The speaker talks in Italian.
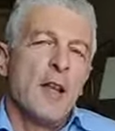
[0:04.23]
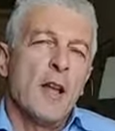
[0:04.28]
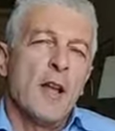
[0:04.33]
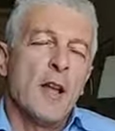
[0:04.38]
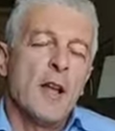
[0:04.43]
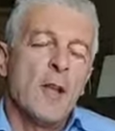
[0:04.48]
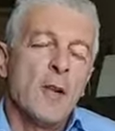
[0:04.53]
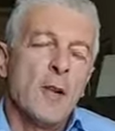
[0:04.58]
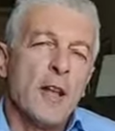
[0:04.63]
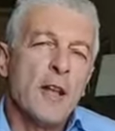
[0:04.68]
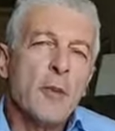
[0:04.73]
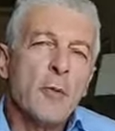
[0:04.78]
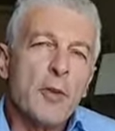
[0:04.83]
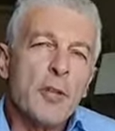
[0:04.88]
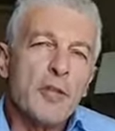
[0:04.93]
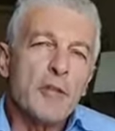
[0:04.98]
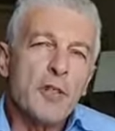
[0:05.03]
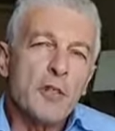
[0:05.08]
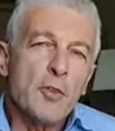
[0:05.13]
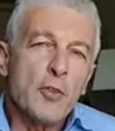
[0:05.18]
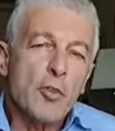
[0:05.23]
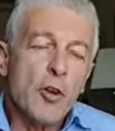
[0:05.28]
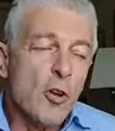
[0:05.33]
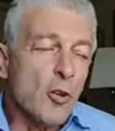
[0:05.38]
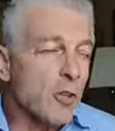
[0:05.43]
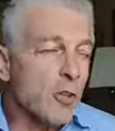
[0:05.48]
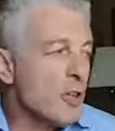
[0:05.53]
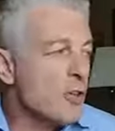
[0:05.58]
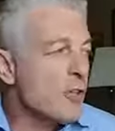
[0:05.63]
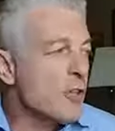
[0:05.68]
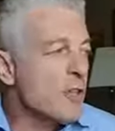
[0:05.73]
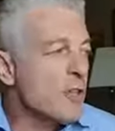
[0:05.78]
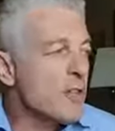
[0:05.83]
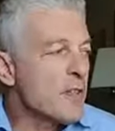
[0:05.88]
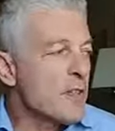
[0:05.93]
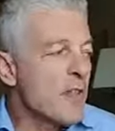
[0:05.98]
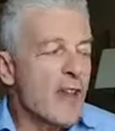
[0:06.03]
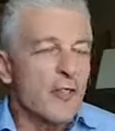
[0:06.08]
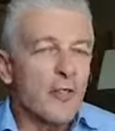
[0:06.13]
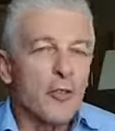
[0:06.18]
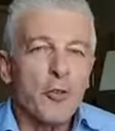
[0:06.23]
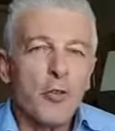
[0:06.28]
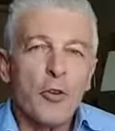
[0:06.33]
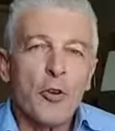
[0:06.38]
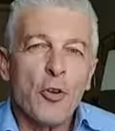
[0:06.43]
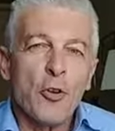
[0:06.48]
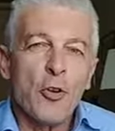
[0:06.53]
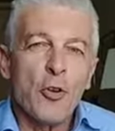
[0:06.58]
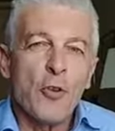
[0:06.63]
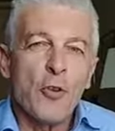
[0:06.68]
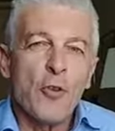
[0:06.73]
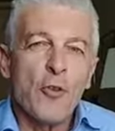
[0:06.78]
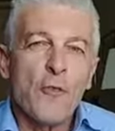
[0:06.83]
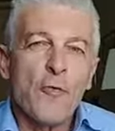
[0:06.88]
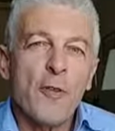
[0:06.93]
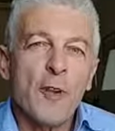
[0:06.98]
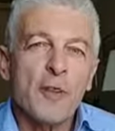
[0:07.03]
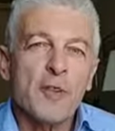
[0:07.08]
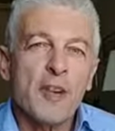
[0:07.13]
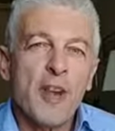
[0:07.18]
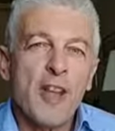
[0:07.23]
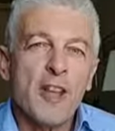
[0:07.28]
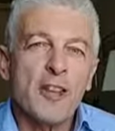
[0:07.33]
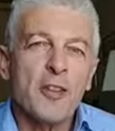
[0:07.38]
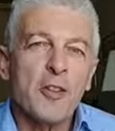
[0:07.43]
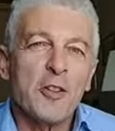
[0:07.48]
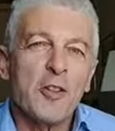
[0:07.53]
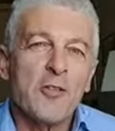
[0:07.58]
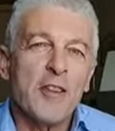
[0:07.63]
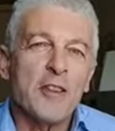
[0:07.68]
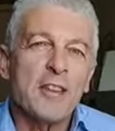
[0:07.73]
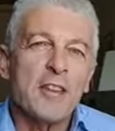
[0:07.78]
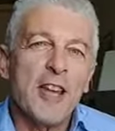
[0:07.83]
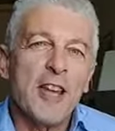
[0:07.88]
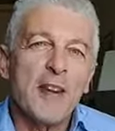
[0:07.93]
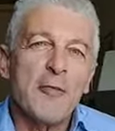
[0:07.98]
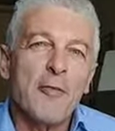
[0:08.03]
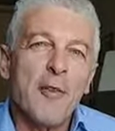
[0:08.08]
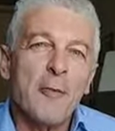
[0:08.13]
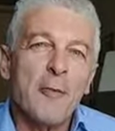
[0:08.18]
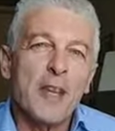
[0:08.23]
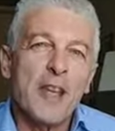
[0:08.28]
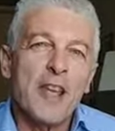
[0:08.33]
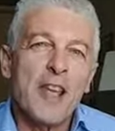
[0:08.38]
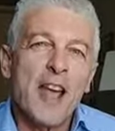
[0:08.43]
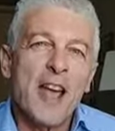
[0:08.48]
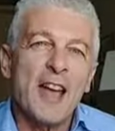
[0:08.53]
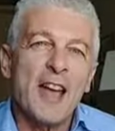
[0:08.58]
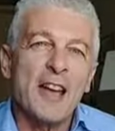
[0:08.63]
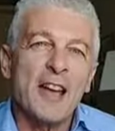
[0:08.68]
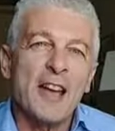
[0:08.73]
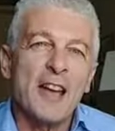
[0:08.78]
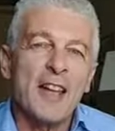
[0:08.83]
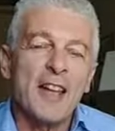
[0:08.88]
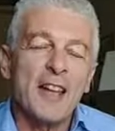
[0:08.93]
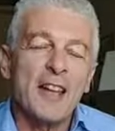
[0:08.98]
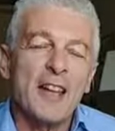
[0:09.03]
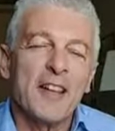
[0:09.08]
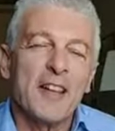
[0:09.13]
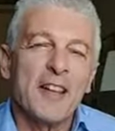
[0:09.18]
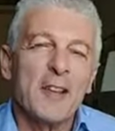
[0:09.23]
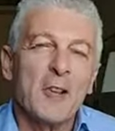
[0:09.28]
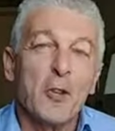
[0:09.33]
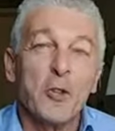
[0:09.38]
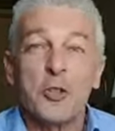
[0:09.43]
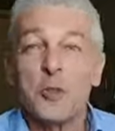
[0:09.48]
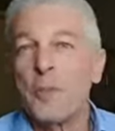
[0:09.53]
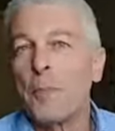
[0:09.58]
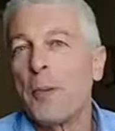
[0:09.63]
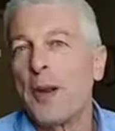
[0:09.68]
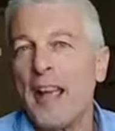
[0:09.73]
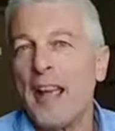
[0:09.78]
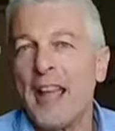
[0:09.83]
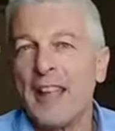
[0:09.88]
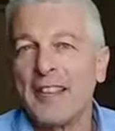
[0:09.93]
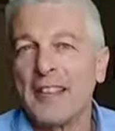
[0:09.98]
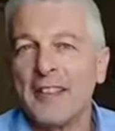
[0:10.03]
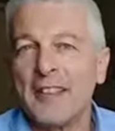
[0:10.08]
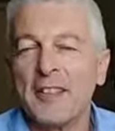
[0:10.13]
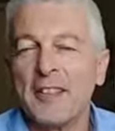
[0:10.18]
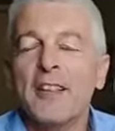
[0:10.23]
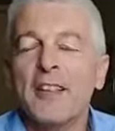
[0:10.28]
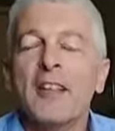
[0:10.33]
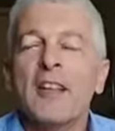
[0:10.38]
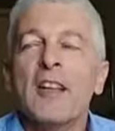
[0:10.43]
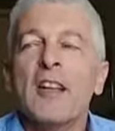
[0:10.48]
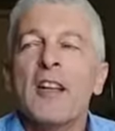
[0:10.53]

Allora, in questi giorni ci stanno facendo diventare familiare lo spread.